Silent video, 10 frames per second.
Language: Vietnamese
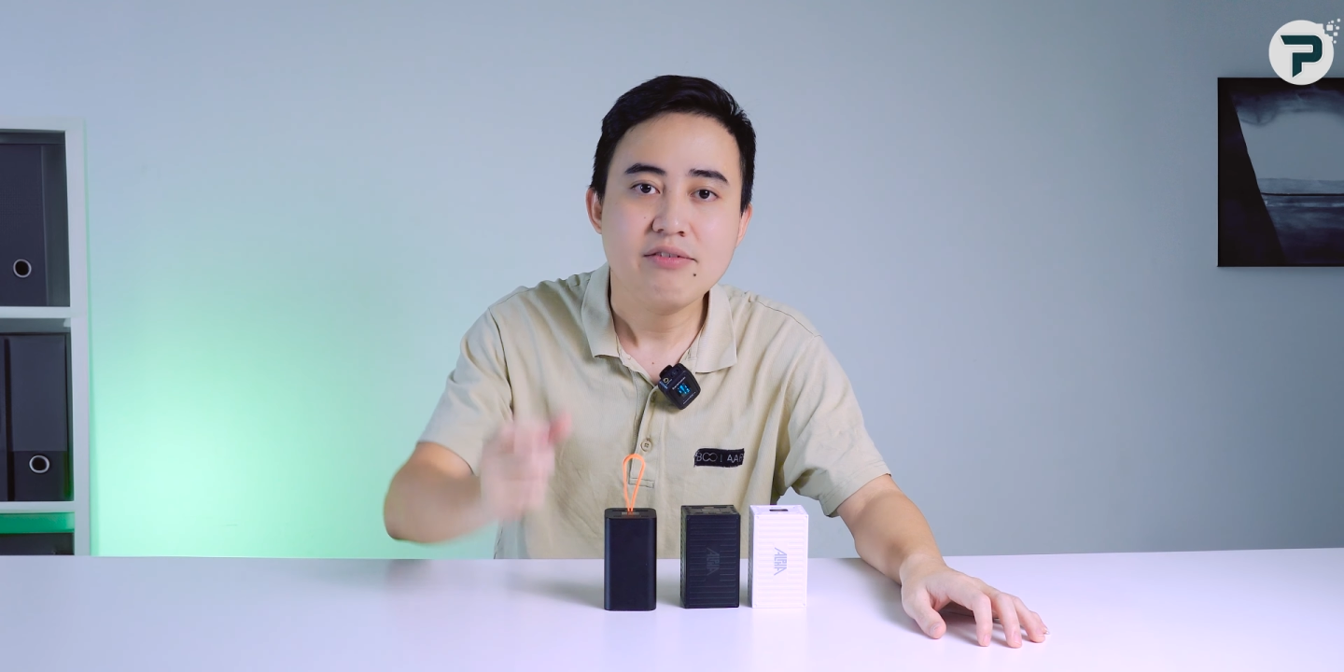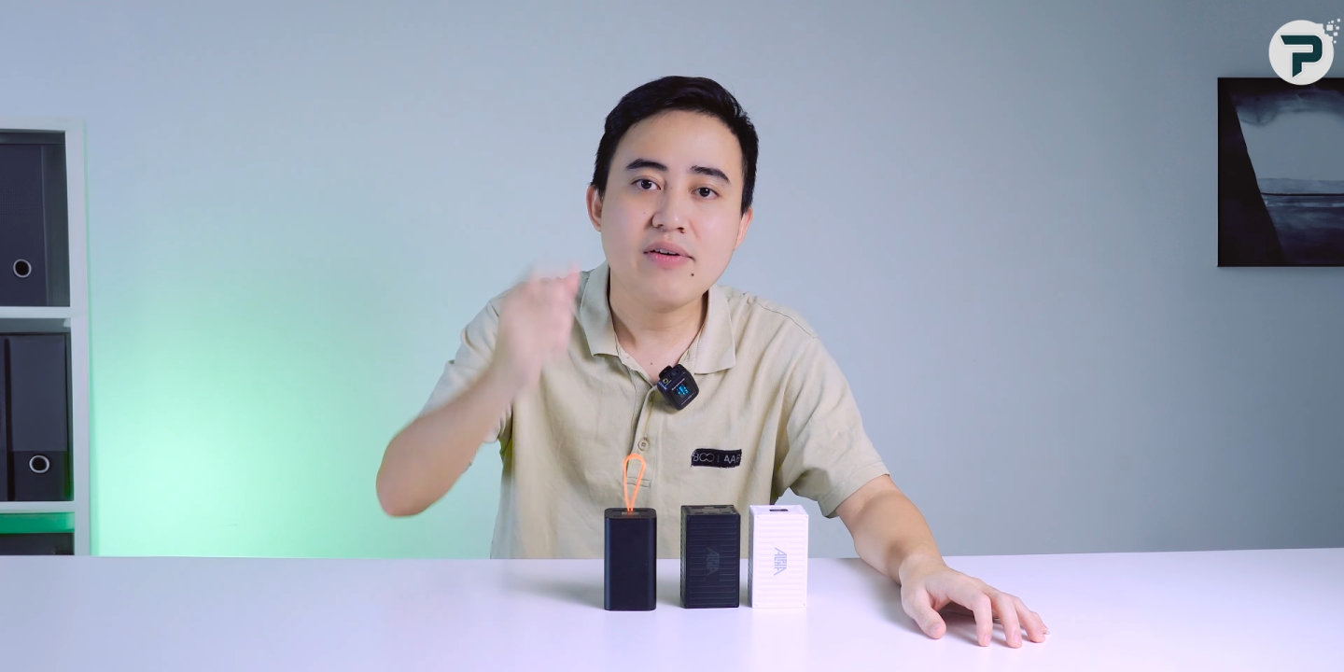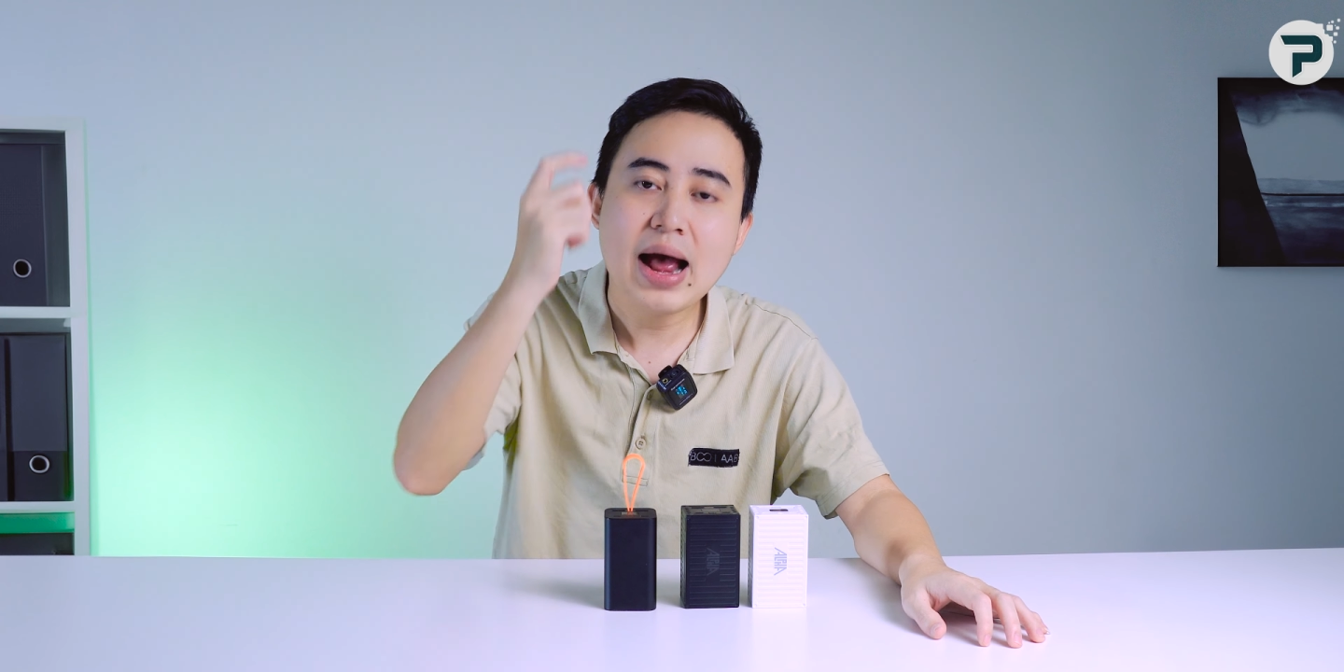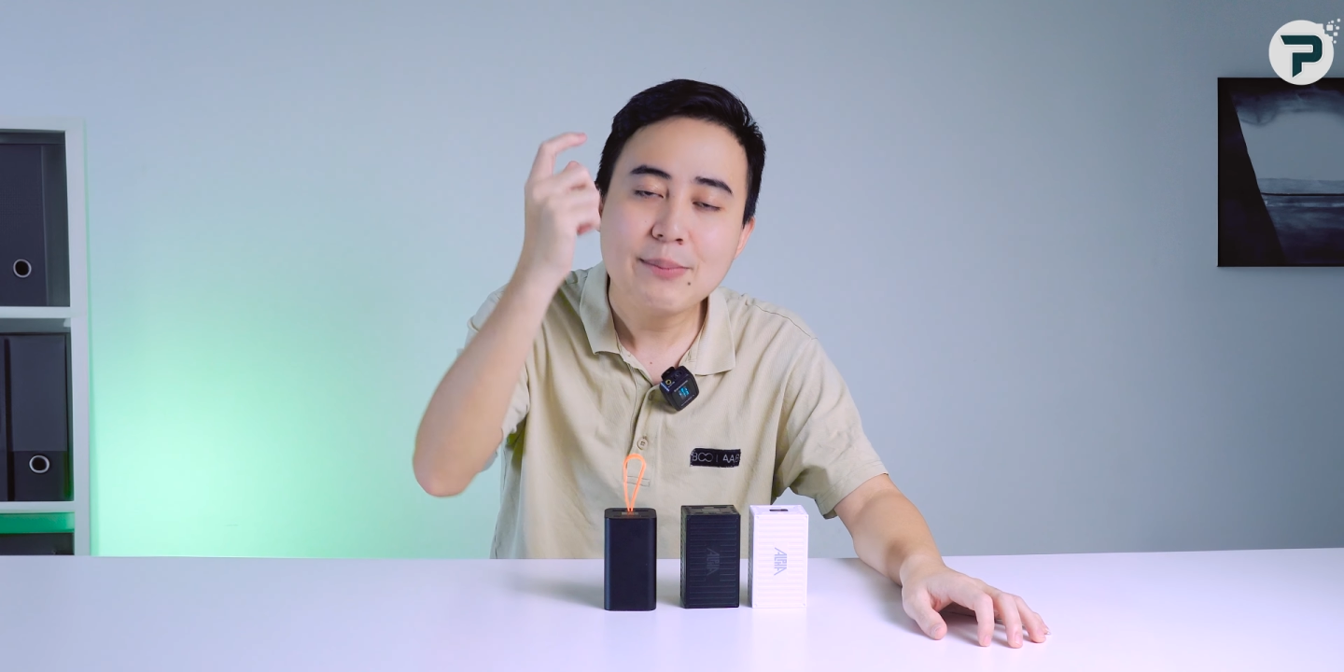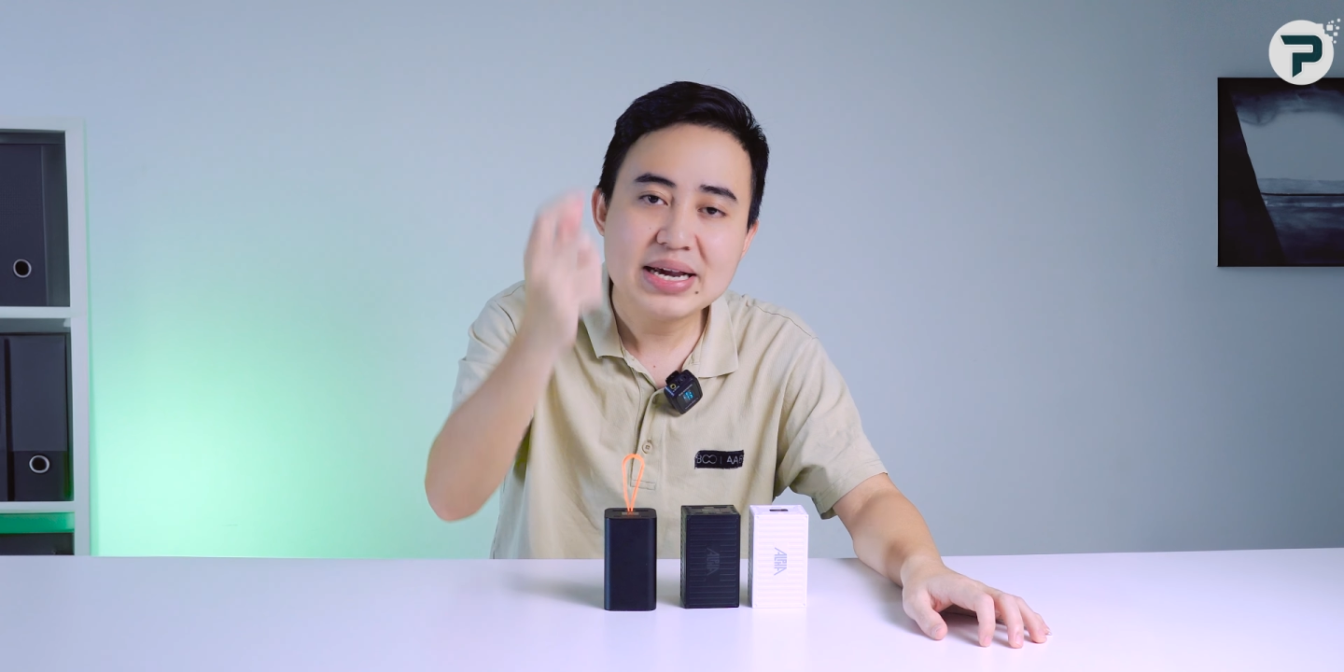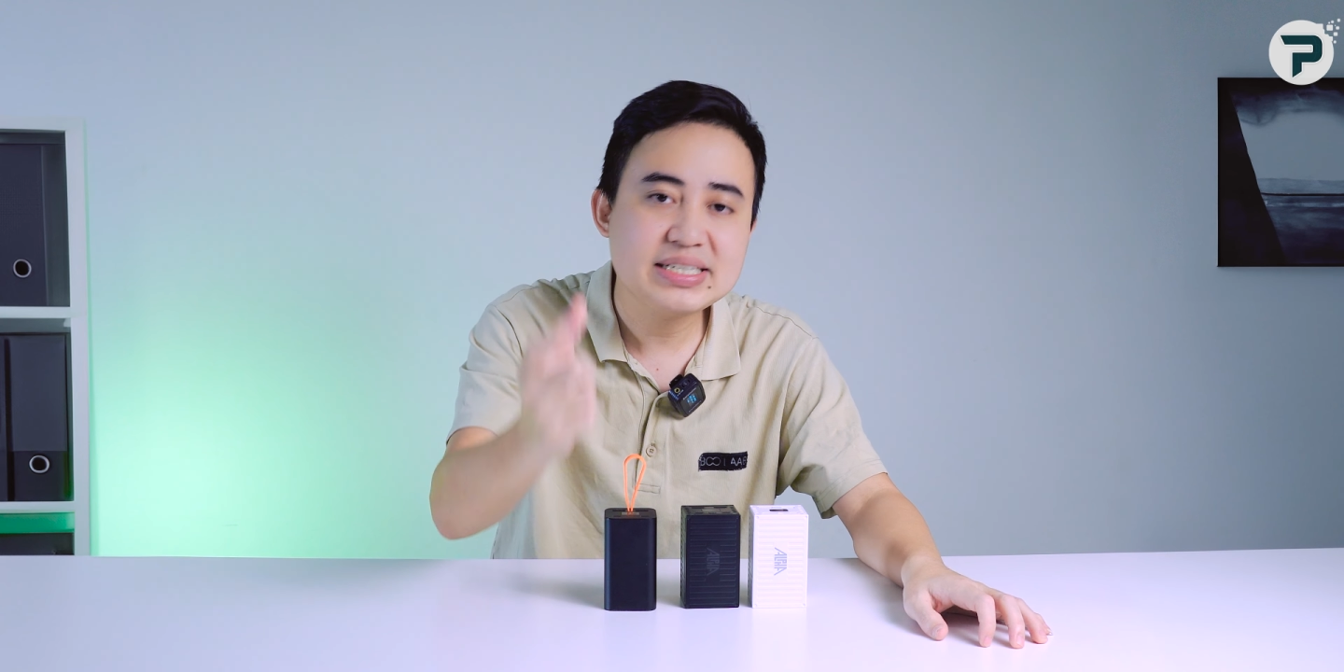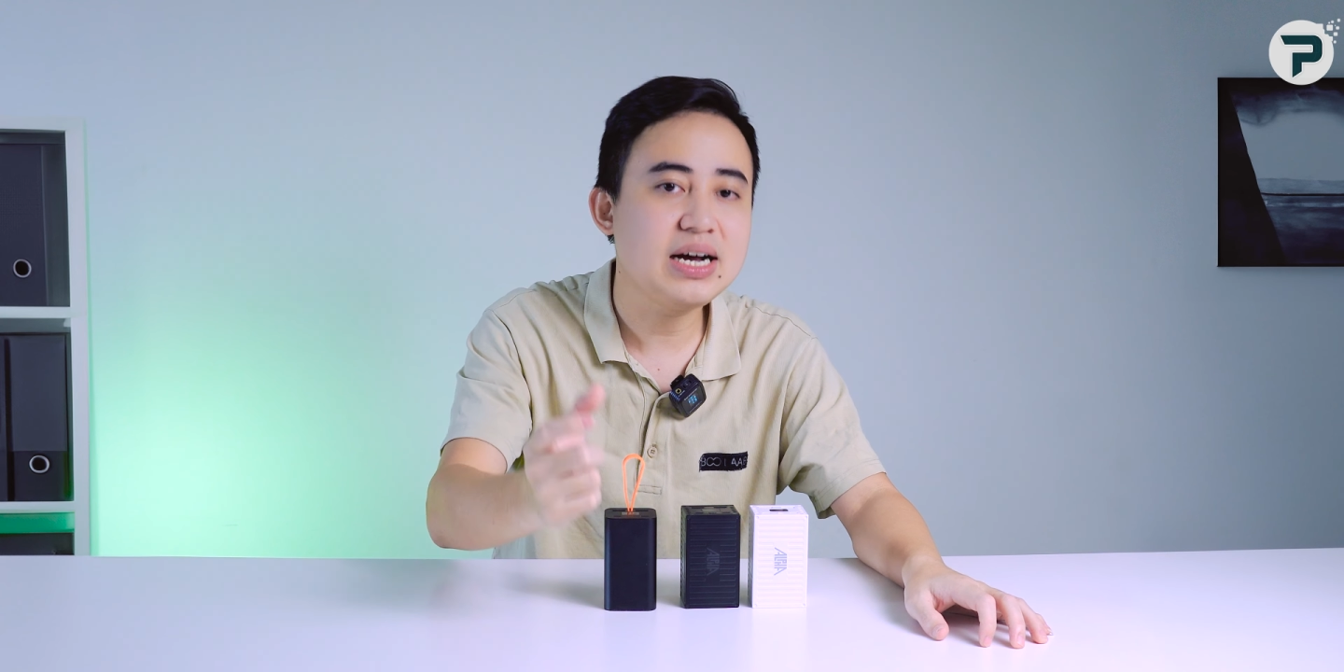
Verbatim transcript: và bây